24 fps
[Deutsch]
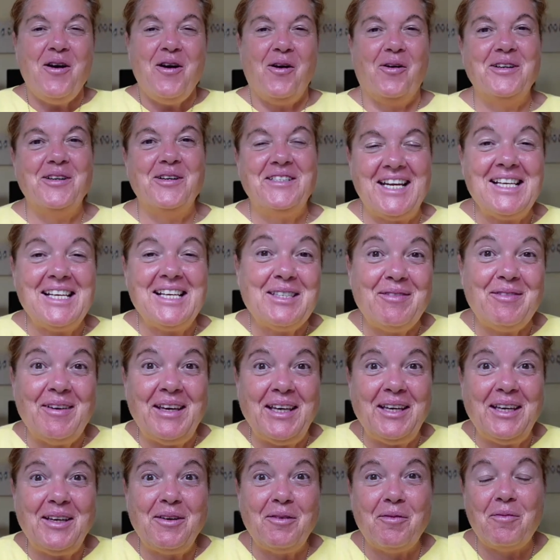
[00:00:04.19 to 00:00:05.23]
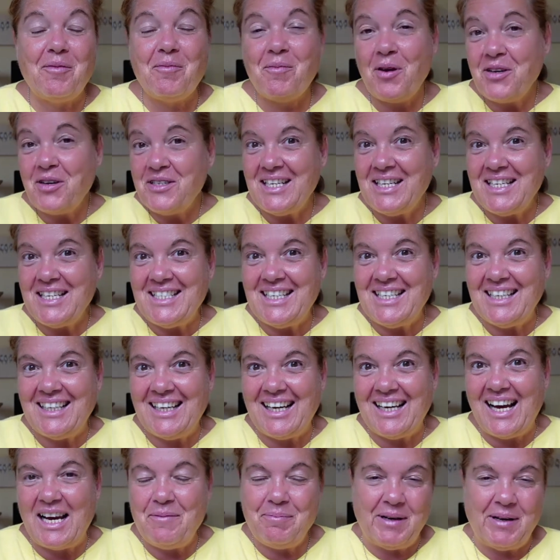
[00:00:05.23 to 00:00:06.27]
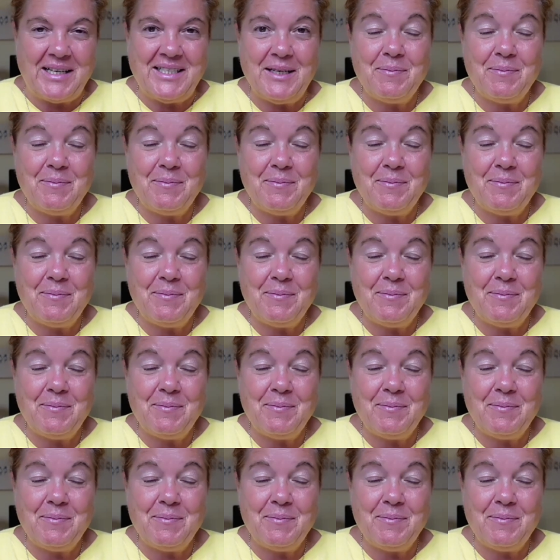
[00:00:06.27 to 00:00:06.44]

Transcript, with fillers: Und deswegen möchte ich dir ein paar